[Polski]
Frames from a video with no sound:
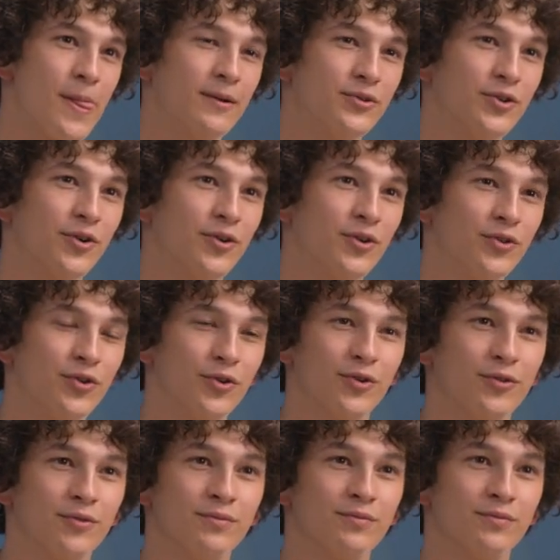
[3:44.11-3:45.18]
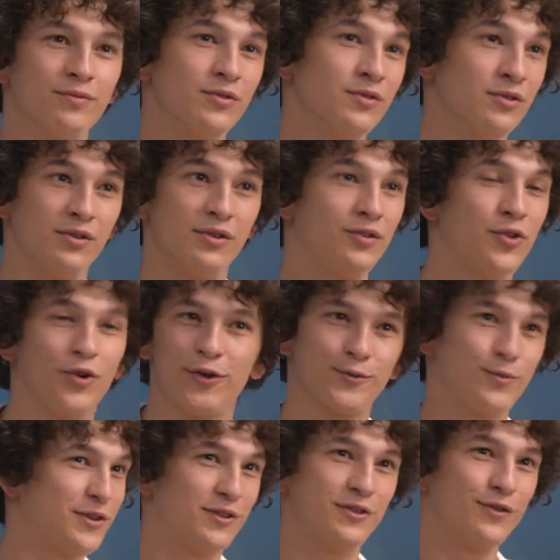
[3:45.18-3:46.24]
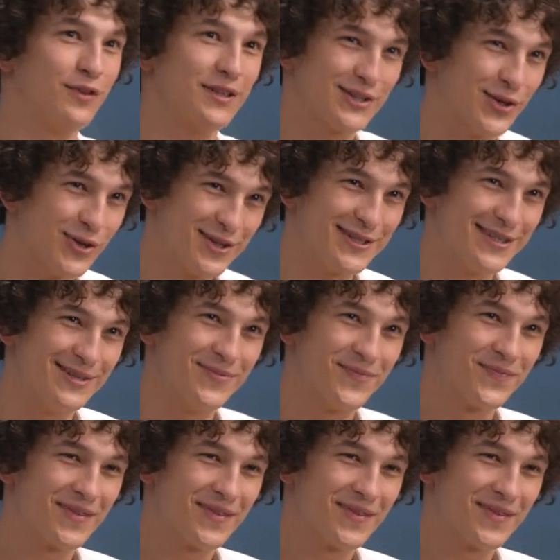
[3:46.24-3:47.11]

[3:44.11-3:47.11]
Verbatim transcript: do, do dorosłej rzeczywistości.